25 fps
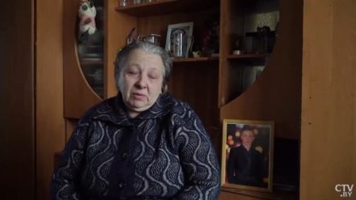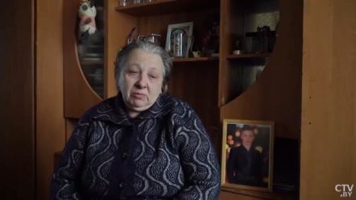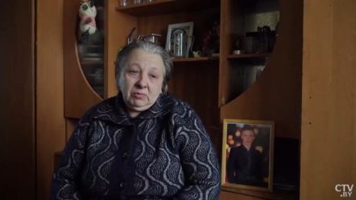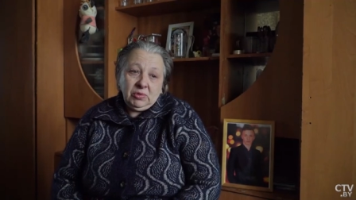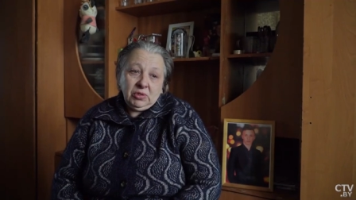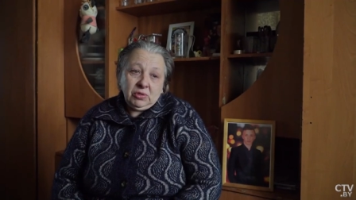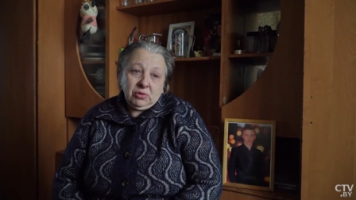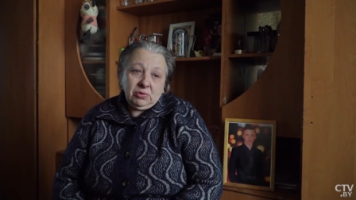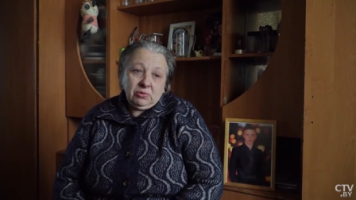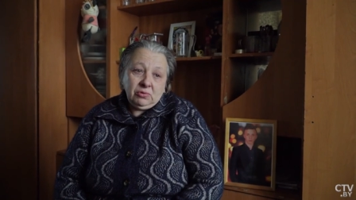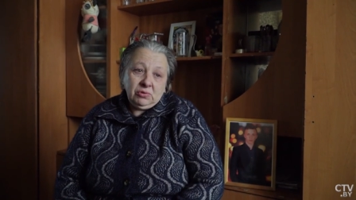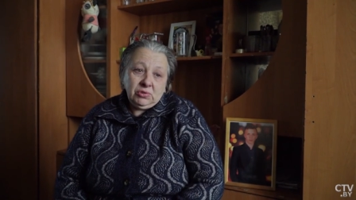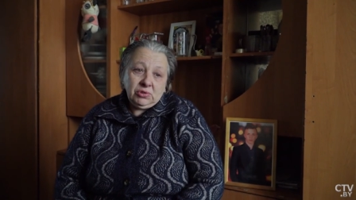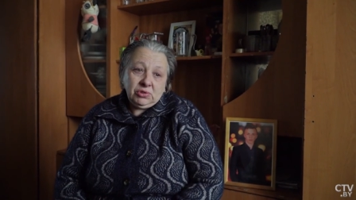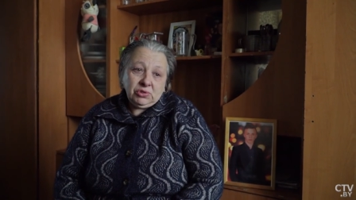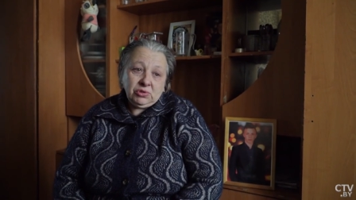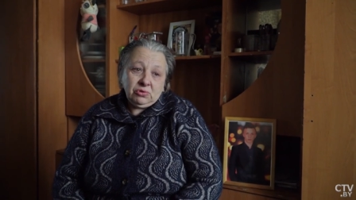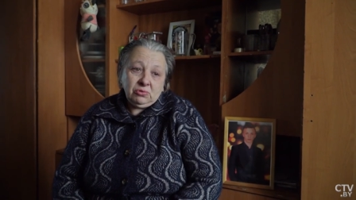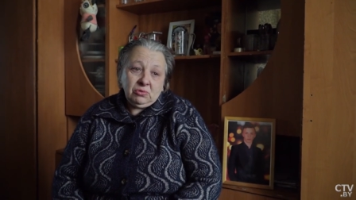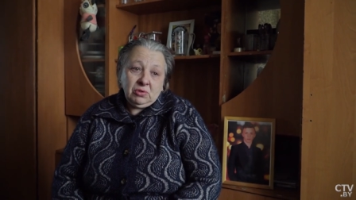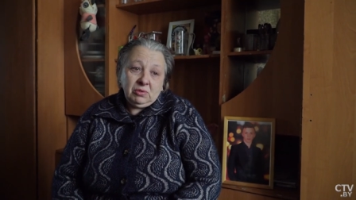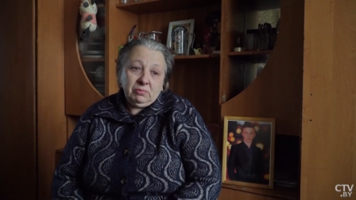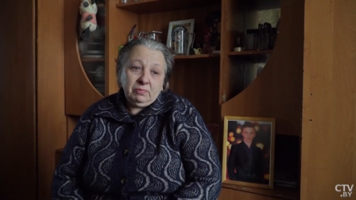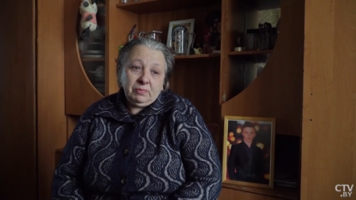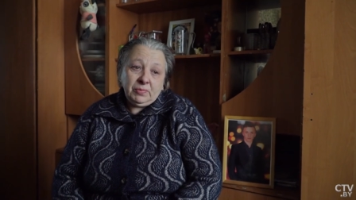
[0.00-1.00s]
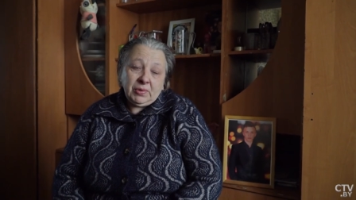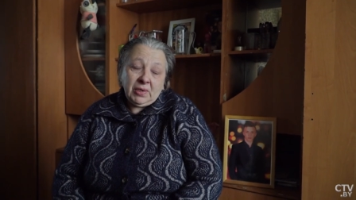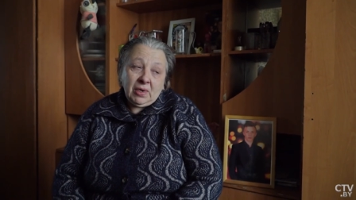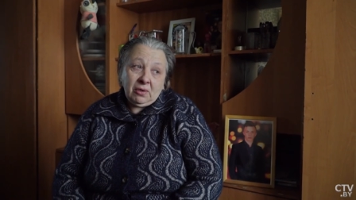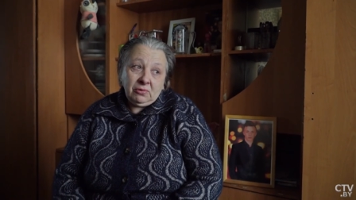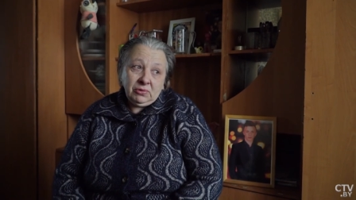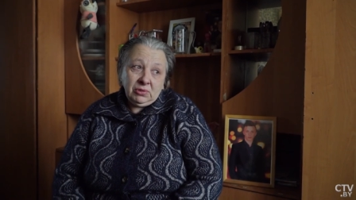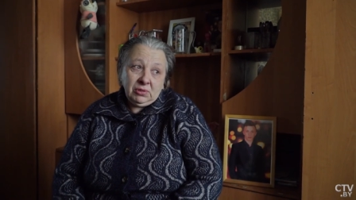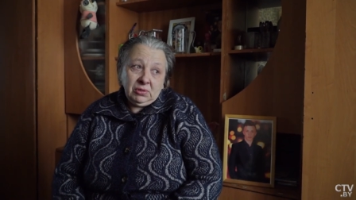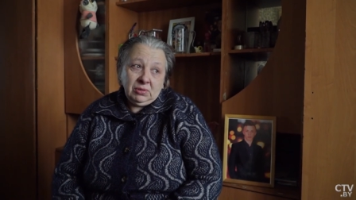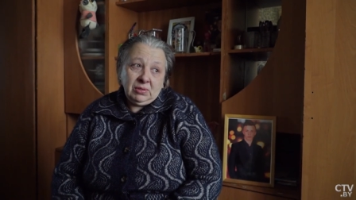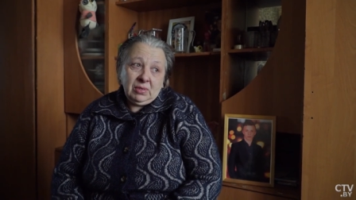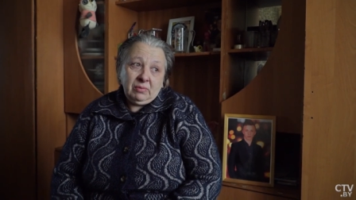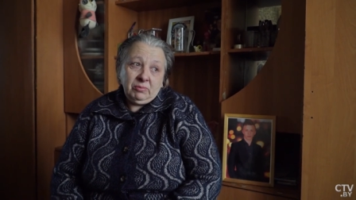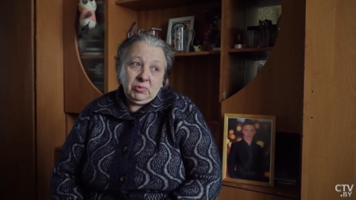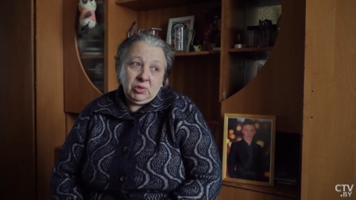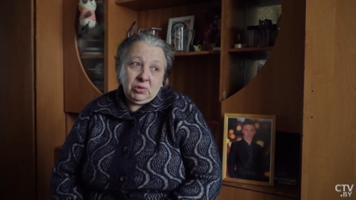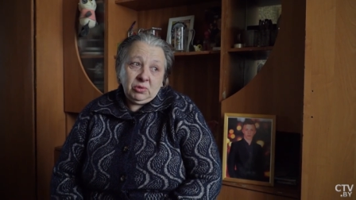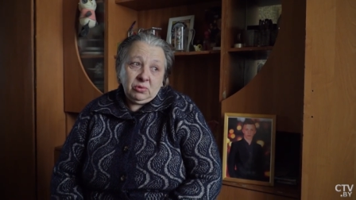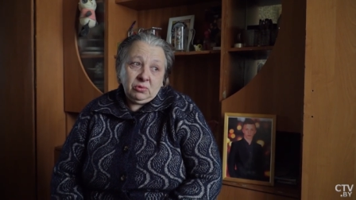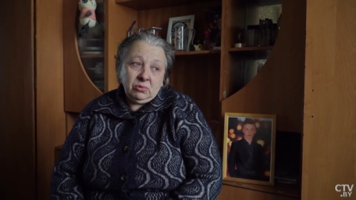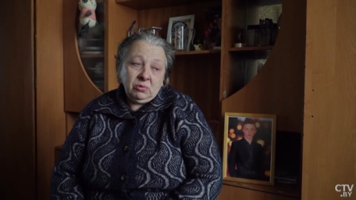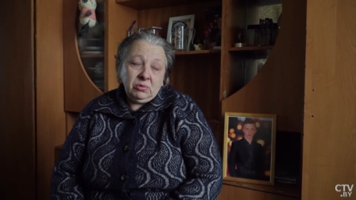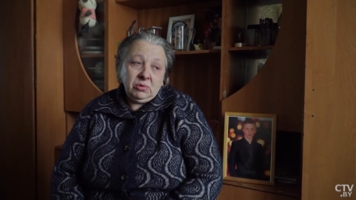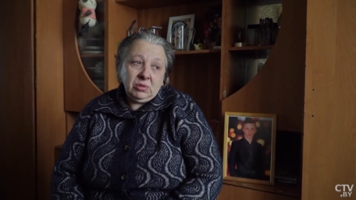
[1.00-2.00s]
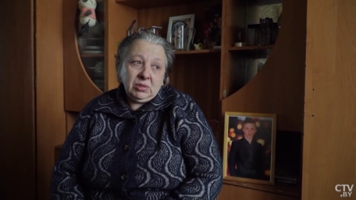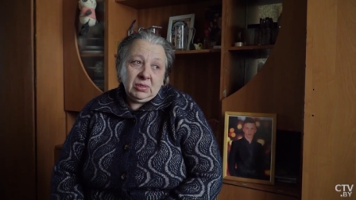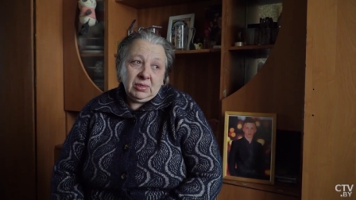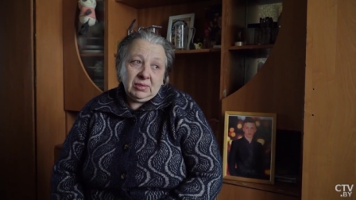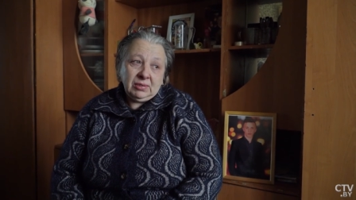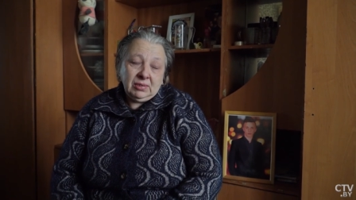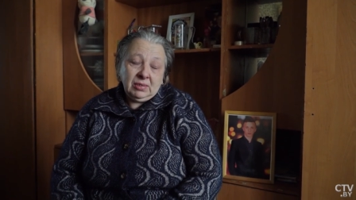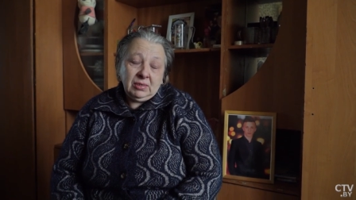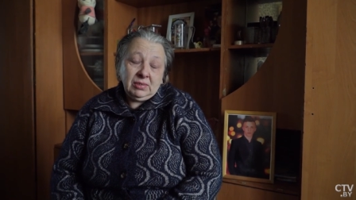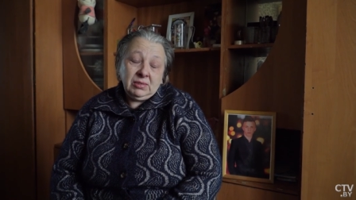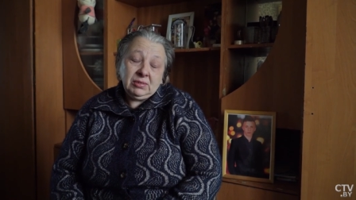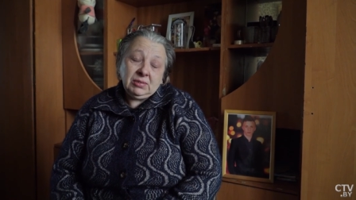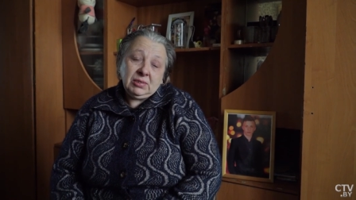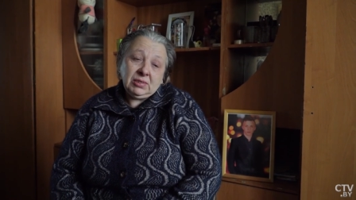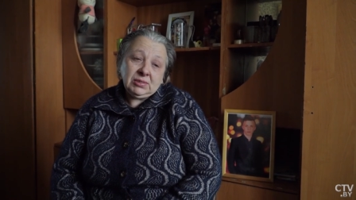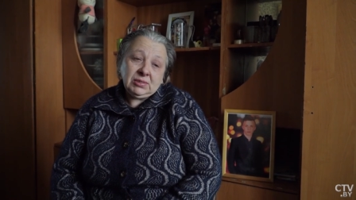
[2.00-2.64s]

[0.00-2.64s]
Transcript: Никто ничего, правды нам никто никогда не